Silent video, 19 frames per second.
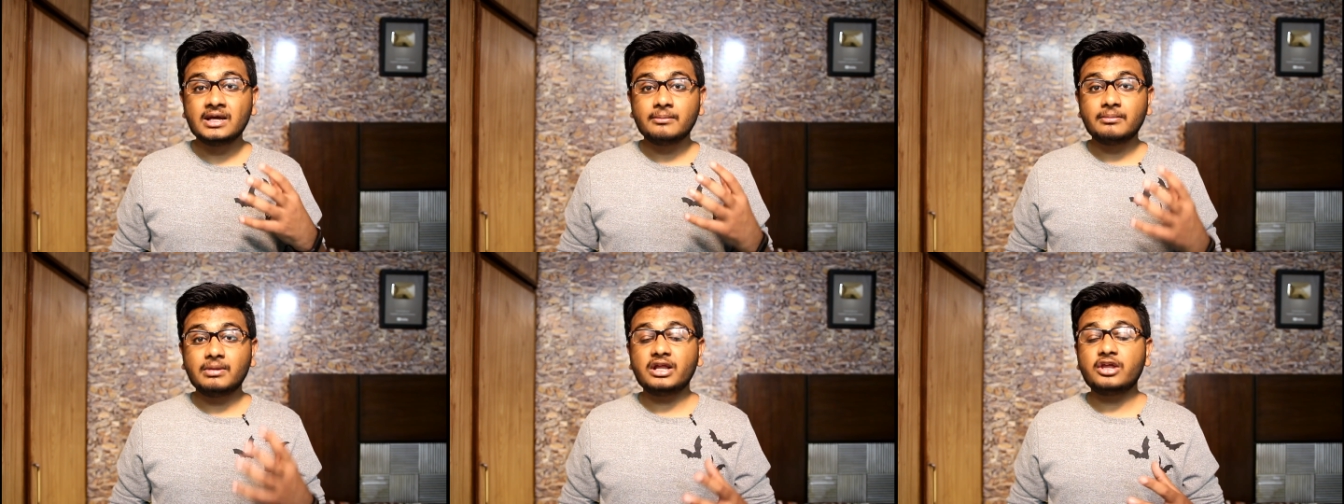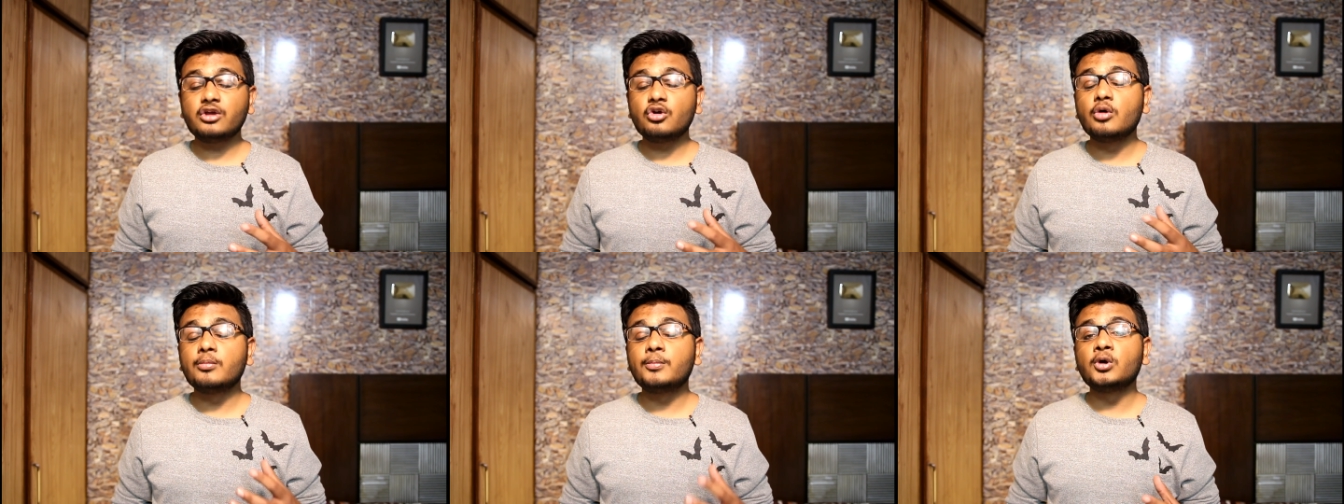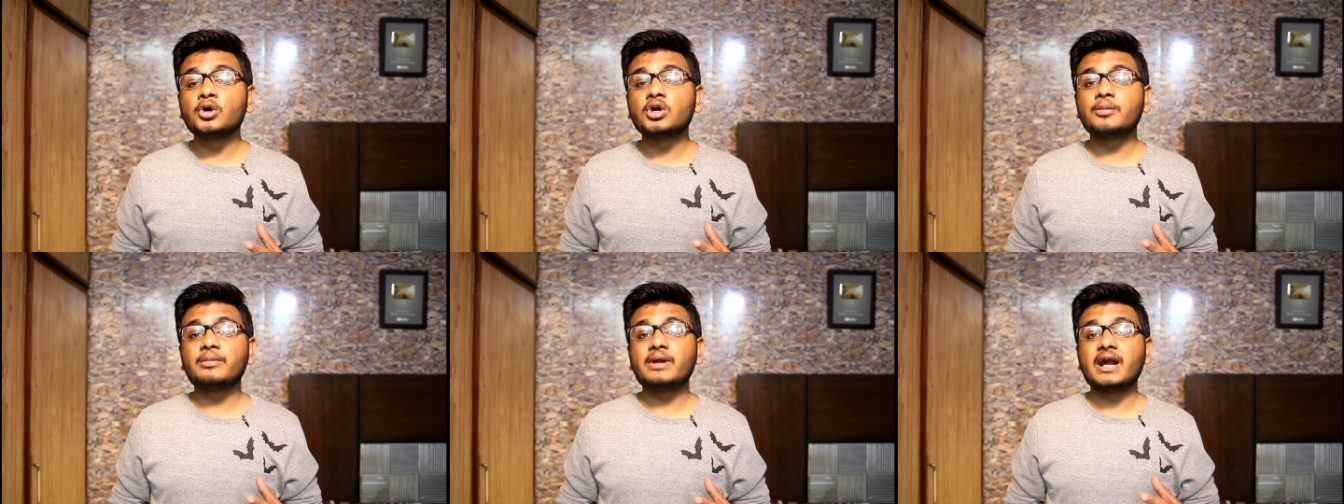बल्कि ओप्पो
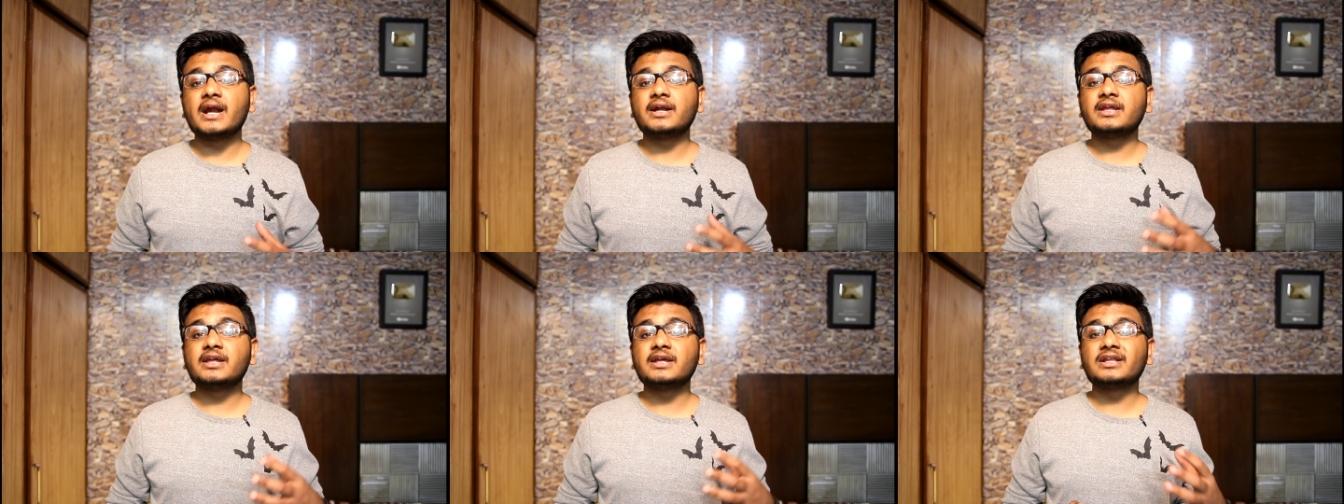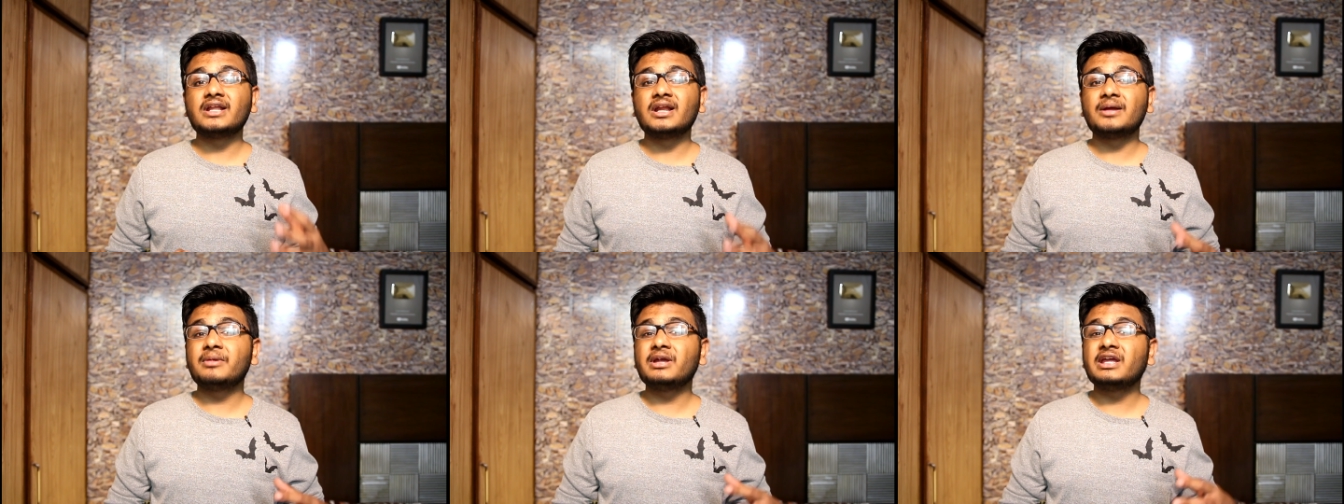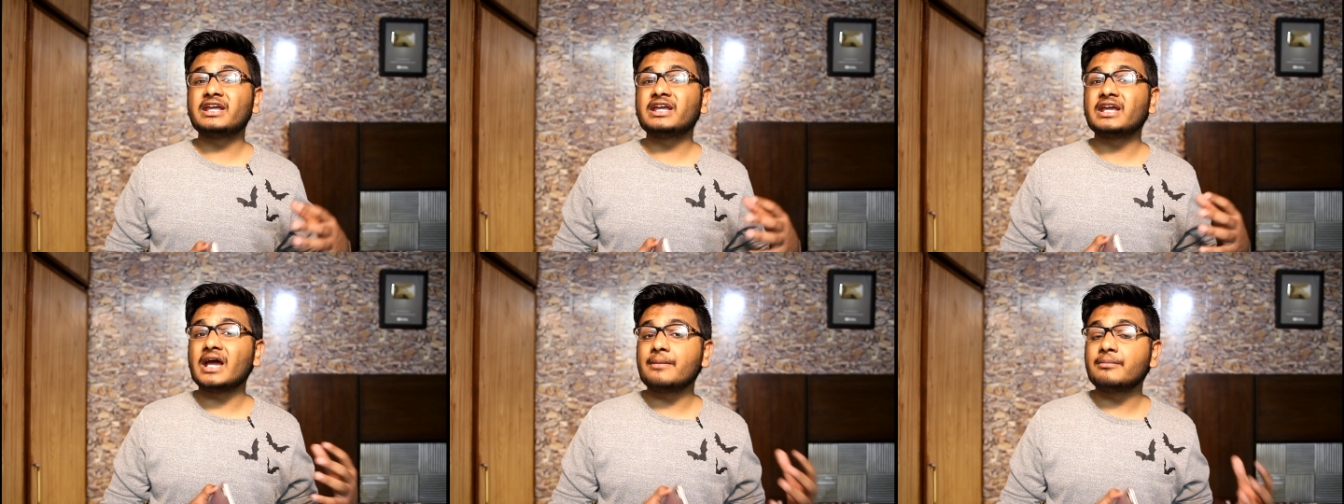के ब्रांड के अंदर हमें
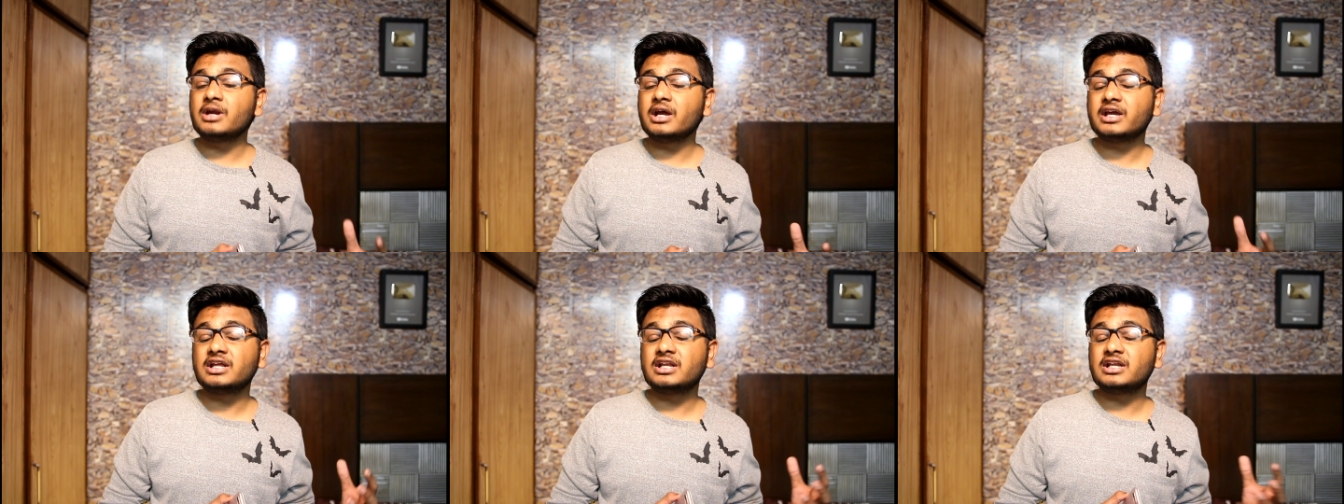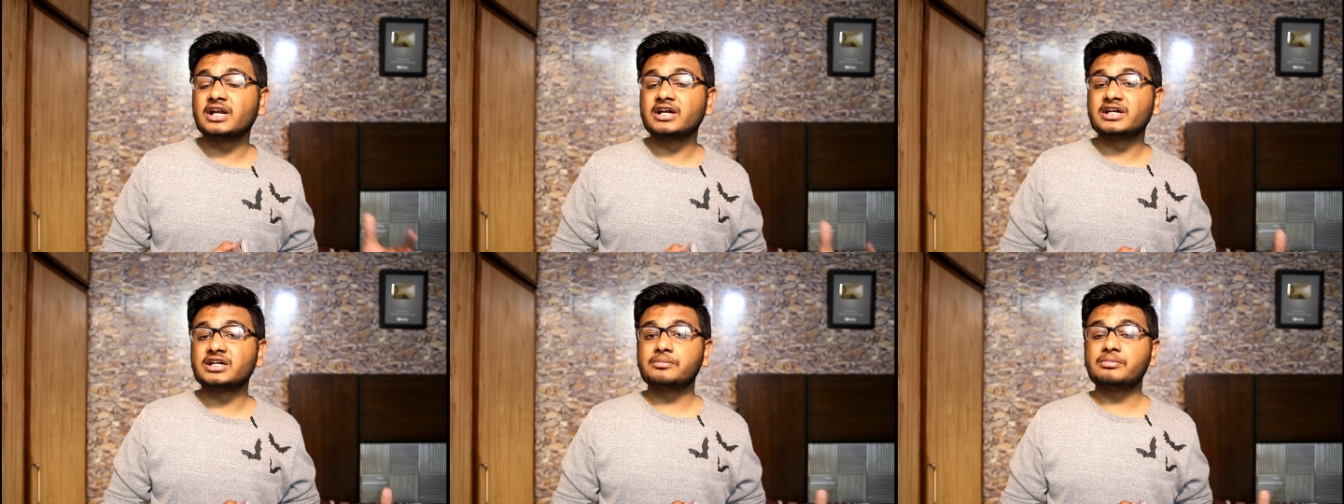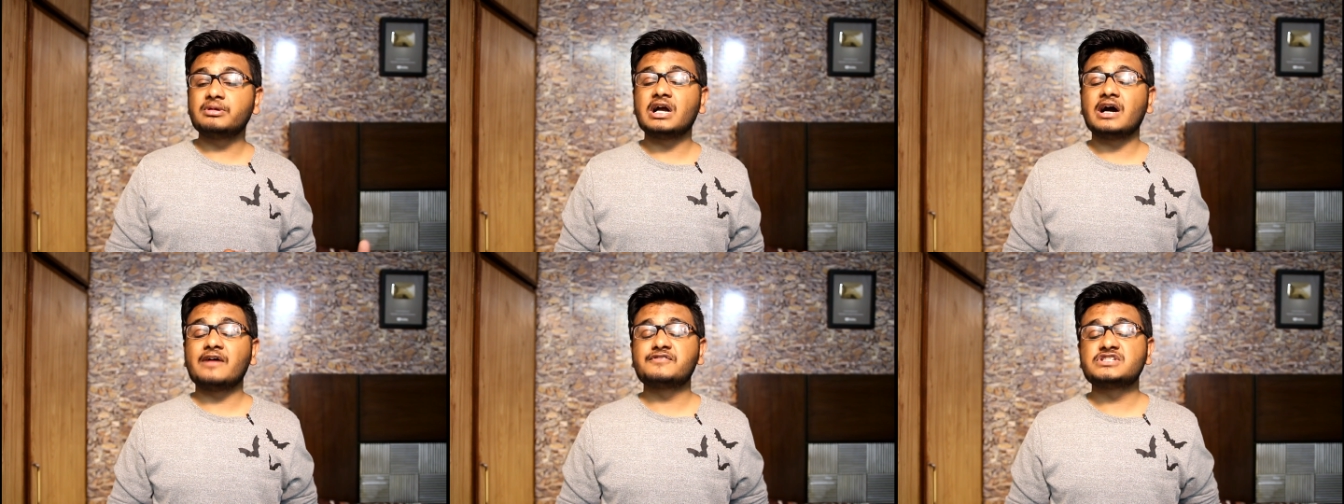कैमरा के रिलेटेड भी
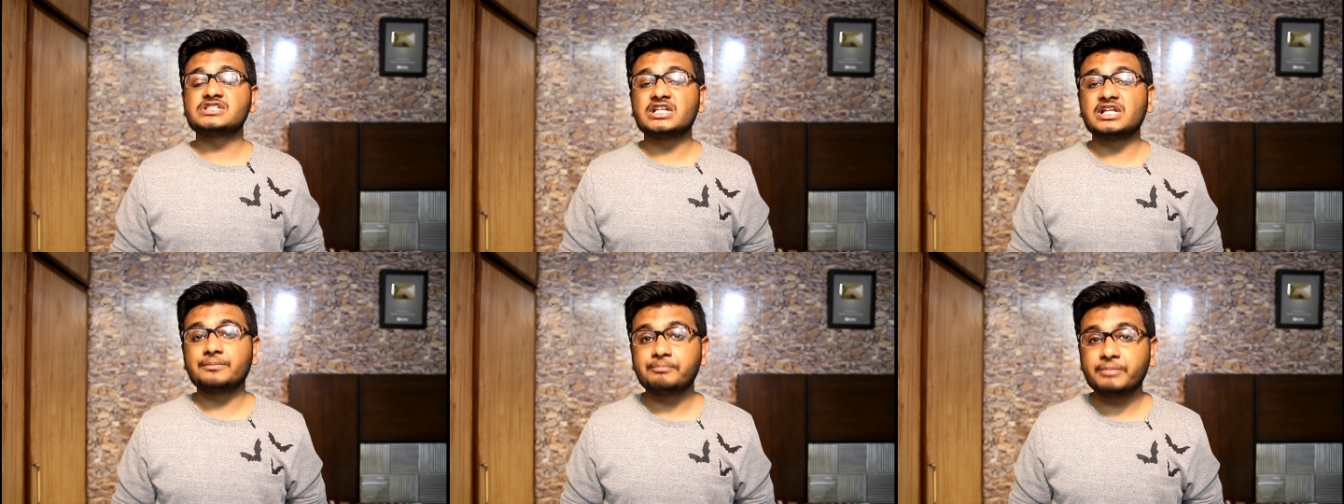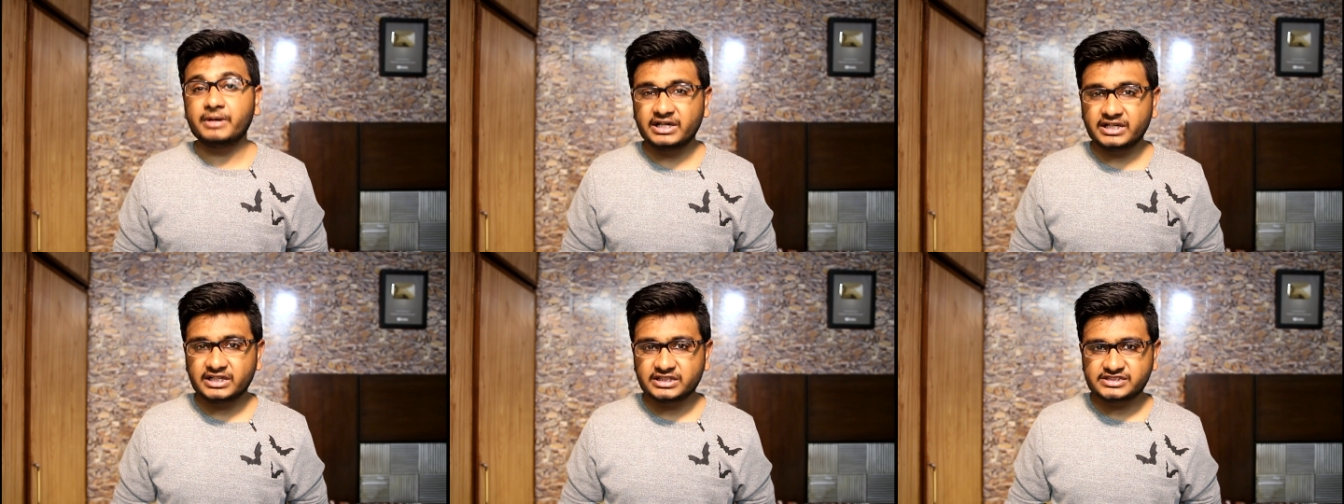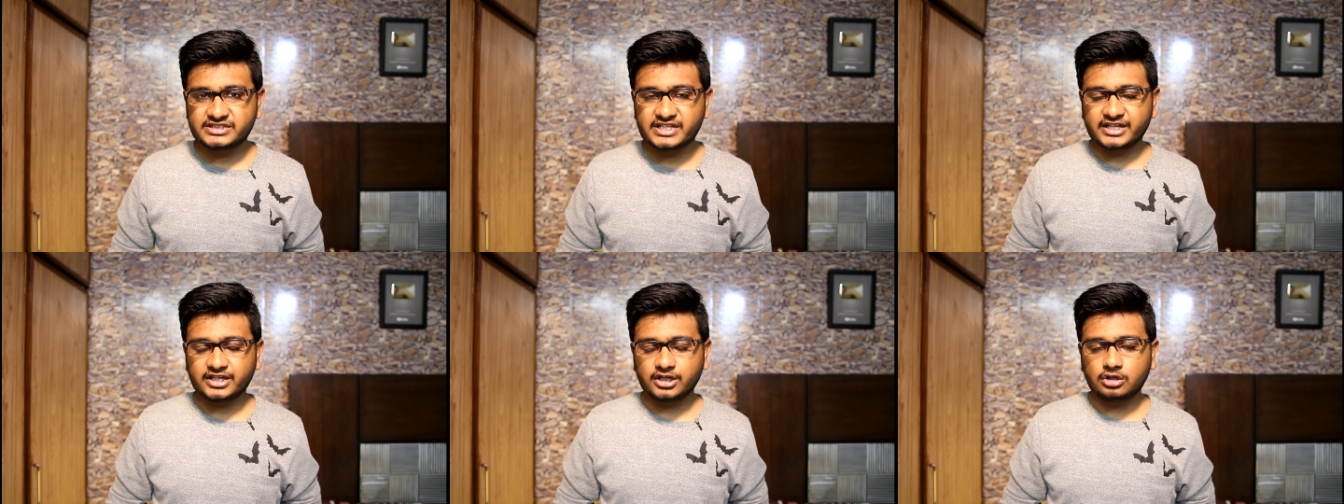काफ़ी ज़्यादा पेटेंट्स
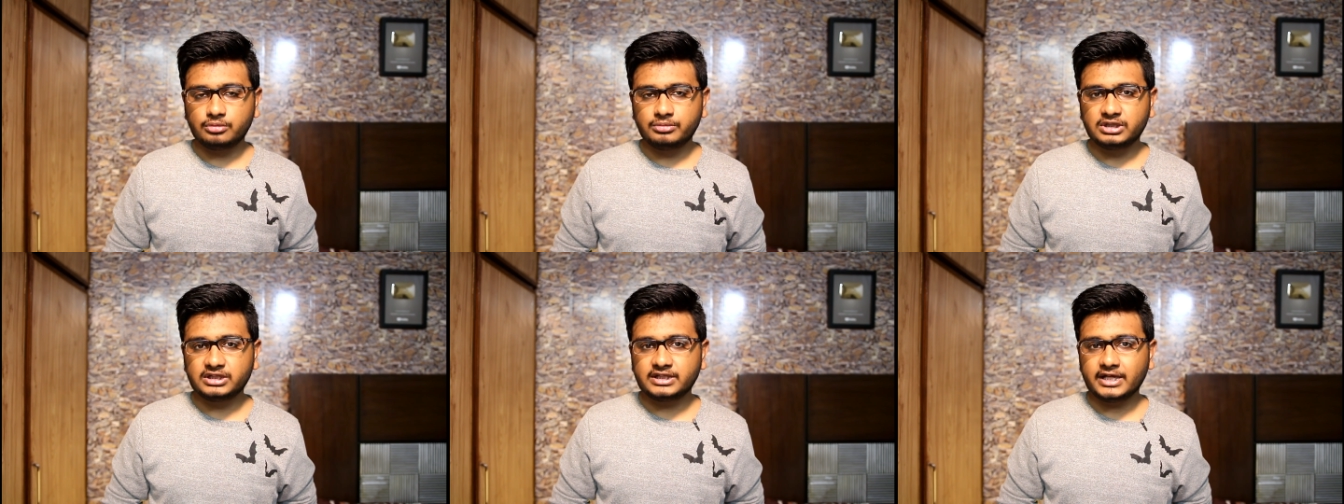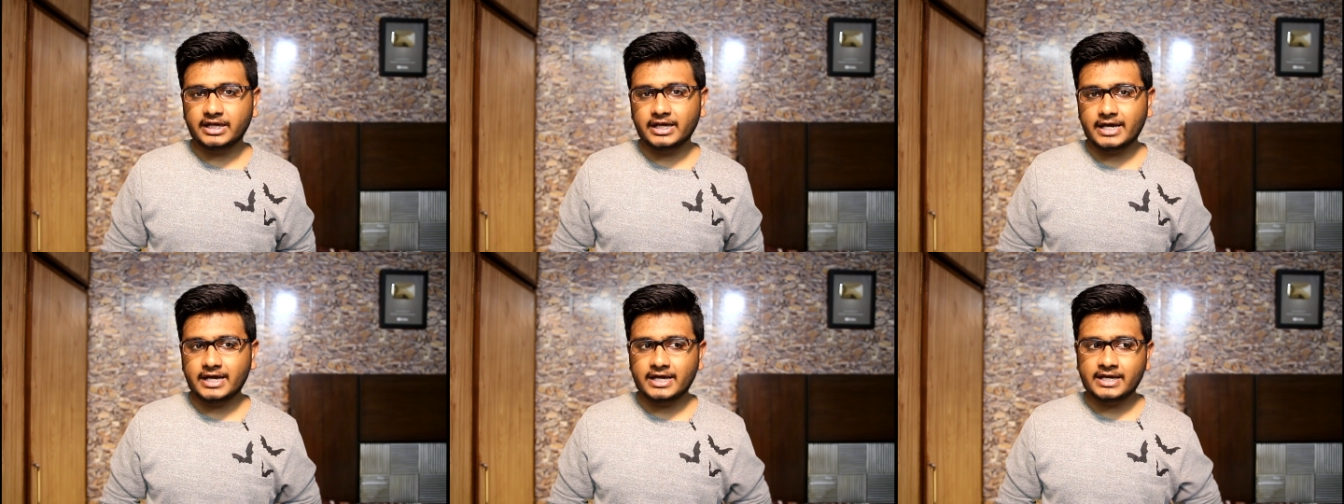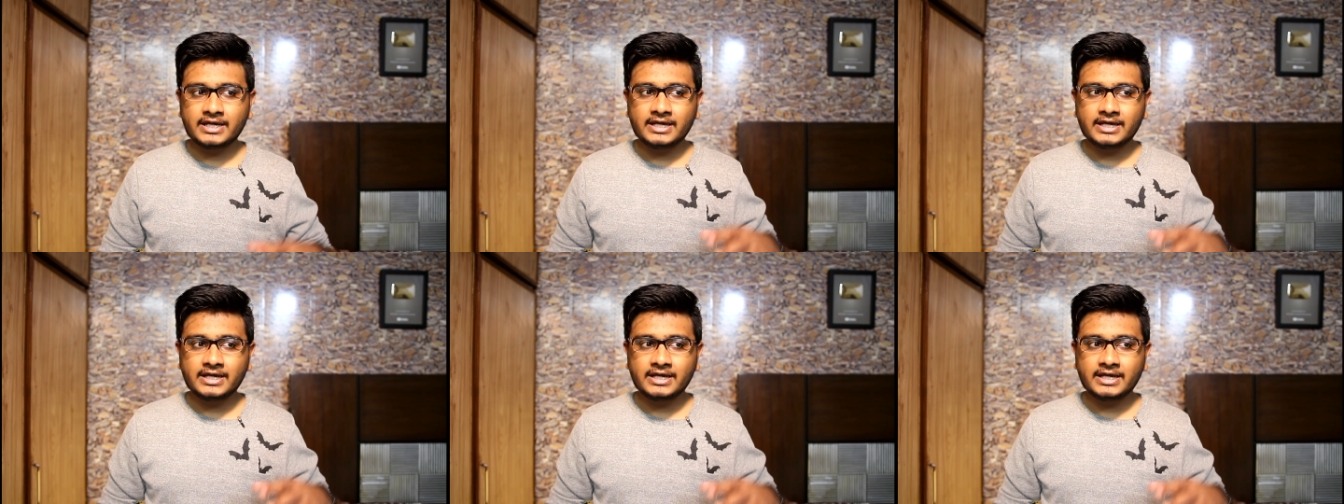देखने को मिलते हैं